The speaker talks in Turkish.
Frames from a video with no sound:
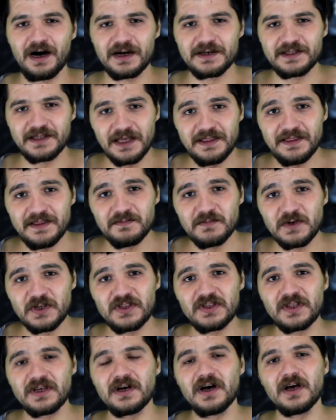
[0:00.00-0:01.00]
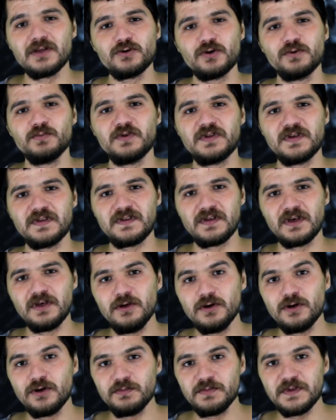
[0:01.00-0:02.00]
Arjantin maçını kadromuzda
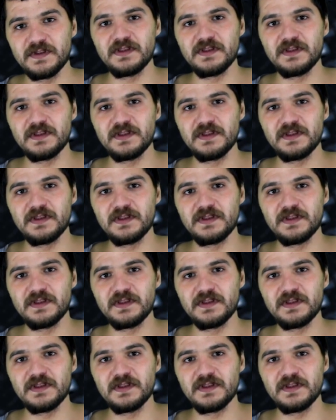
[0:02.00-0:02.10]
sayıyorum